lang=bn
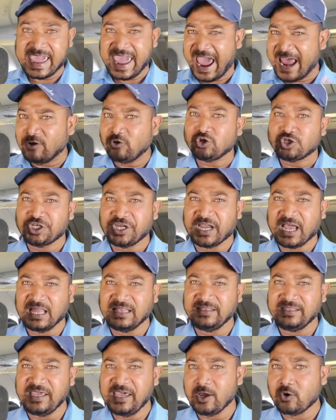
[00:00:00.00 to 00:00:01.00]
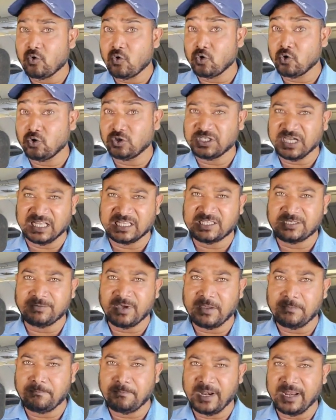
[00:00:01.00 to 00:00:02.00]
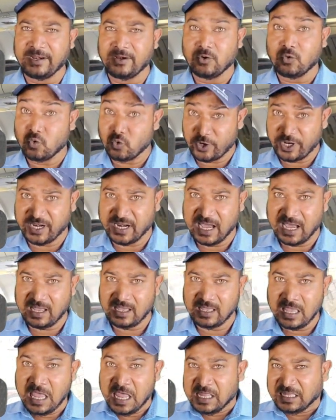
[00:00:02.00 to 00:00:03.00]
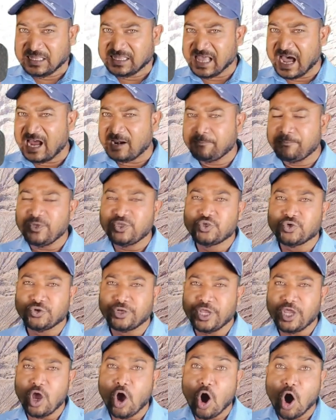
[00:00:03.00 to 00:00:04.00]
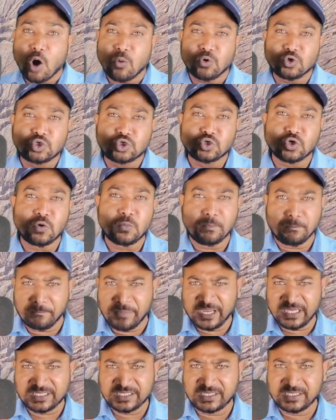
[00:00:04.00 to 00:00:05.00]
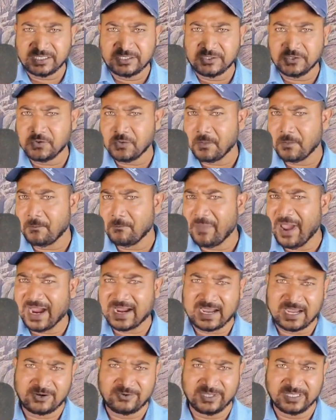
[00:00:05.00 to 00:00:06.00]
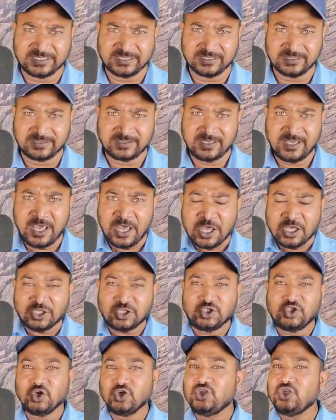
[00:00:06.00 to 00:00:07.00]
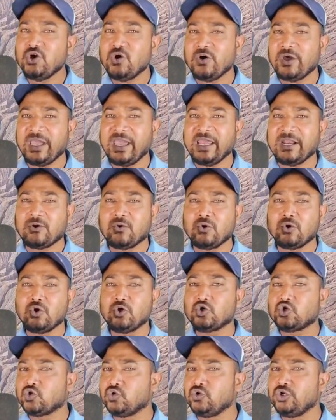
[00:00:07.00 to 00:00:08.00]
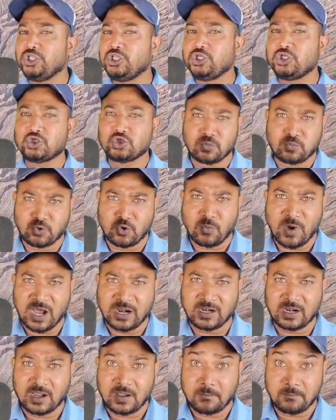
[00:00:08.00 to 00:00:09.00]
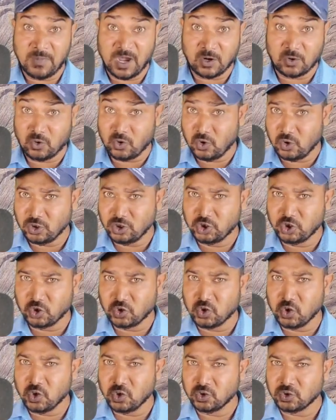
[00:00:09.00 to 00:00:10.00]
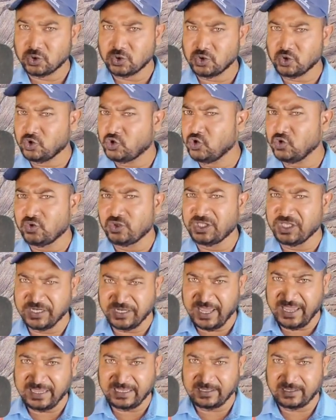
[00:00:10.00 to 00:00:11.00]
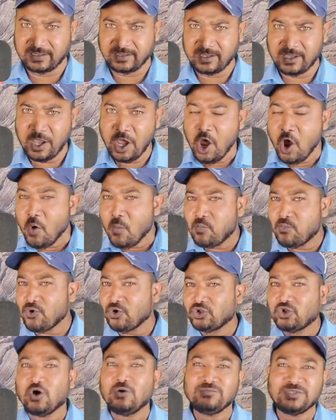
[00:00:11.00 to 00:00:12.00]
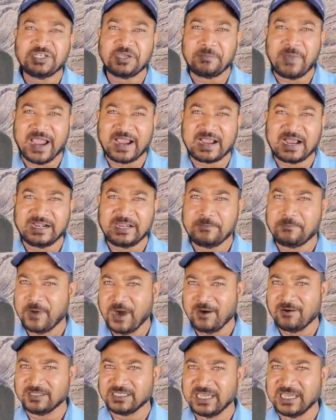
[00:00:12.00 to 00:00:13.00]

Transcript: কেন সেখান দিয়ে কোনো যাত্রীবাহী প্লেন ওড়ে না তার পিছনে অবশ্য বেশ কিছু ব্যাখ্যা রয়েছে যদিও এর কোনো সুনির্দিষ্ট প্রমাণ বা গ্রহণযোগ্য যুক্তি নেই প্রথম যে ব্যাখ্যাটি পাওয়া